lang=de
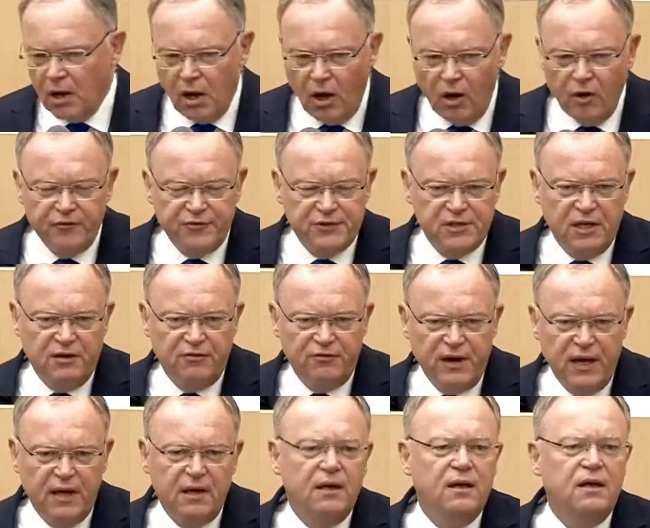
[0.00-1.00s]
auf sich
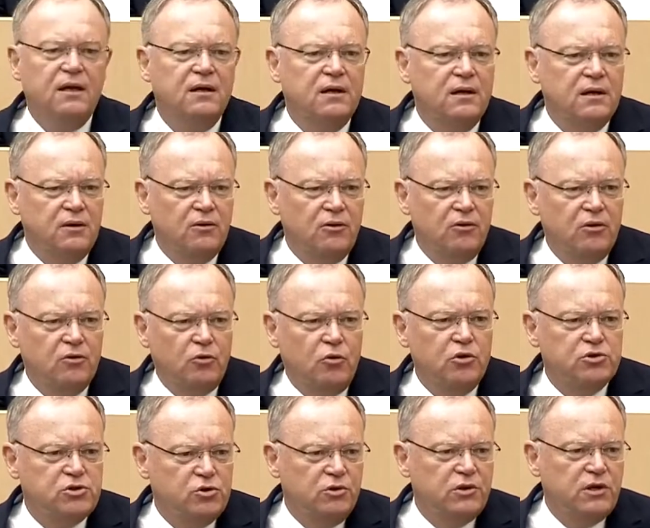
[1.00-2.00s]
wenige
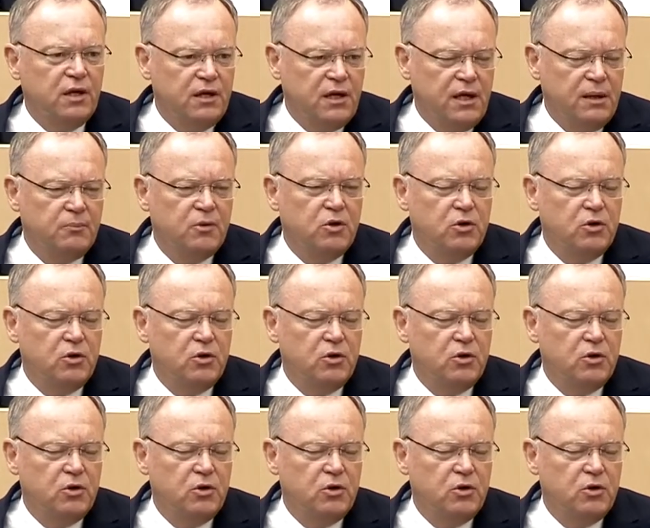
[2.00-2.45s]
große Unternehmen